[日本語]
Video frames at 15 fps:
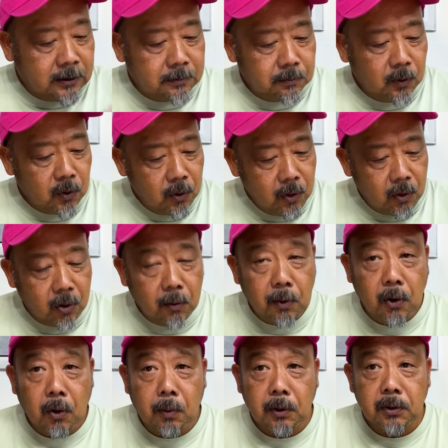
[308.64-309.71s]
もうほぼ
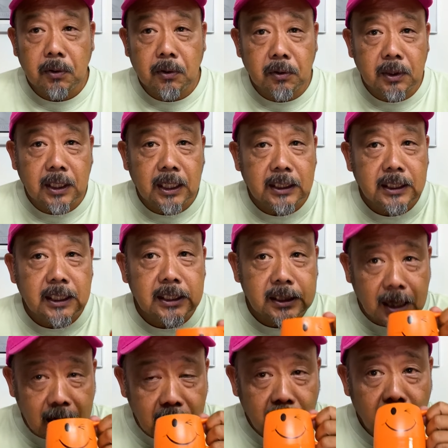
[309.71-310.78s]
ほぼ残ってないんじゃないです
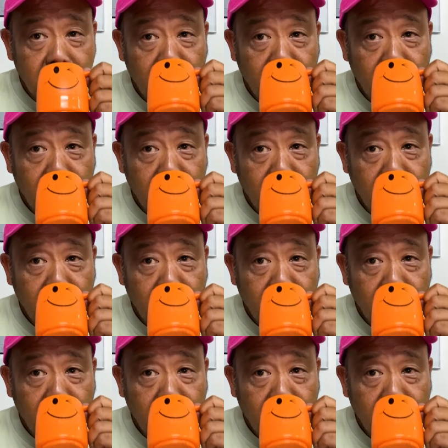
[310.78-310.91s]
か。